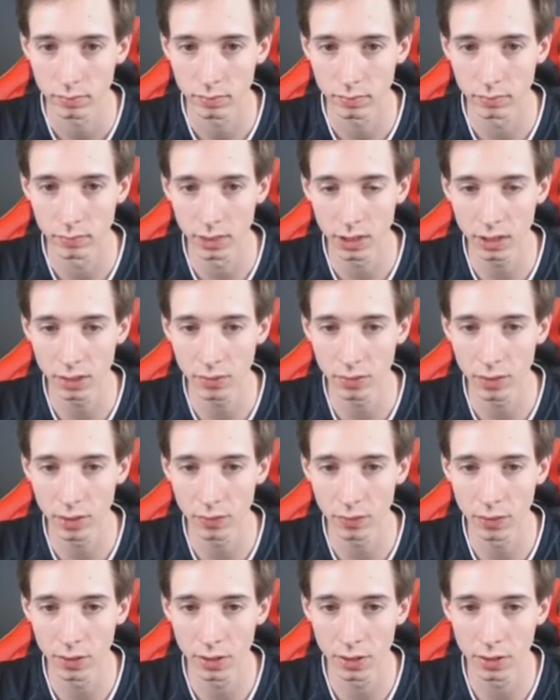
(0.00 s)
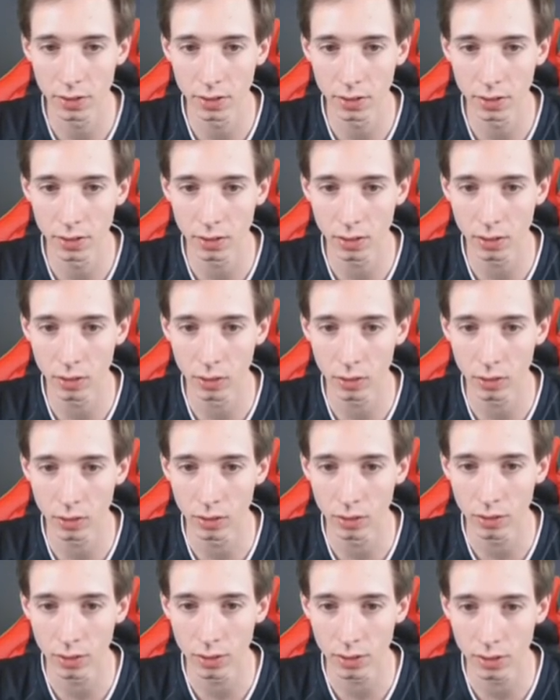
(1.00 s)
Irgendwie finde ich die, glaube
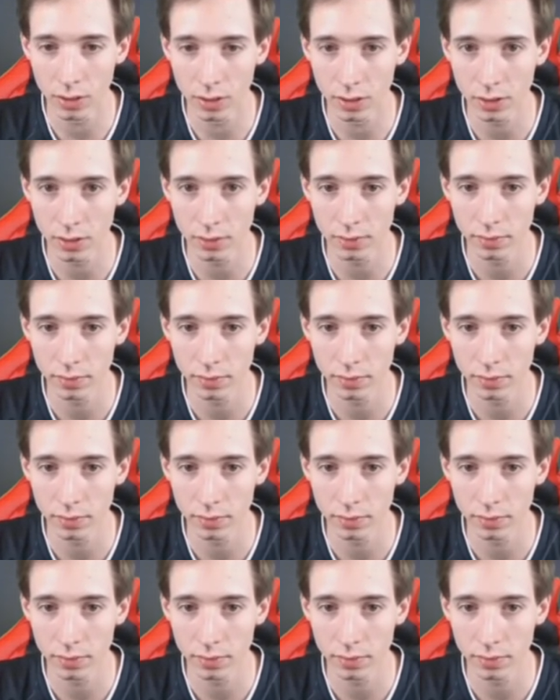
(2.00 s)
auch nice.